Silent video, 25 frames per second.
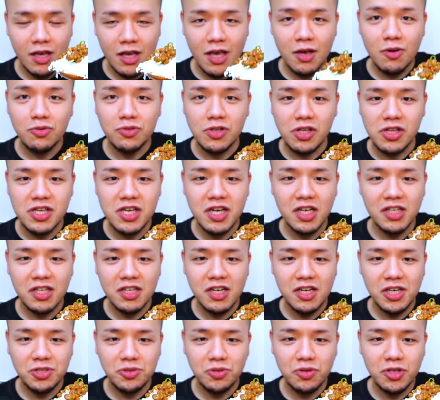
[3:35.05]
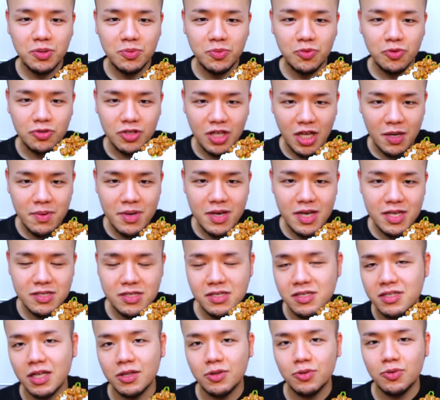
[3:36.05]
結構ね苦手な人でも食べや
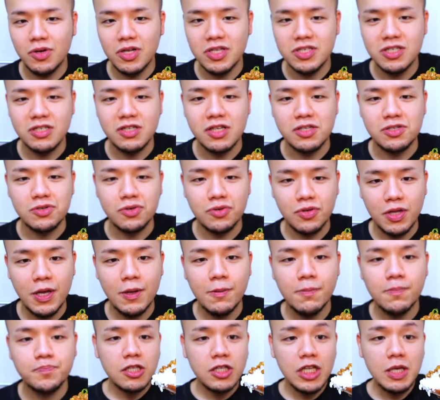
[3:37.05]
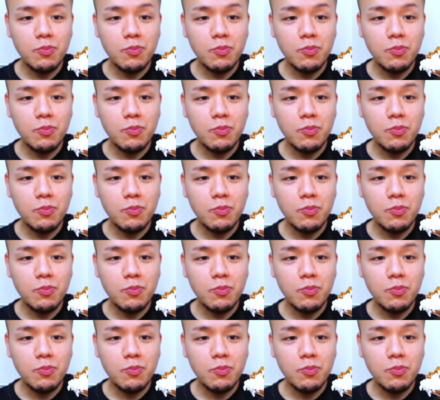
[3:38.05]
すい納豆らしいんですよね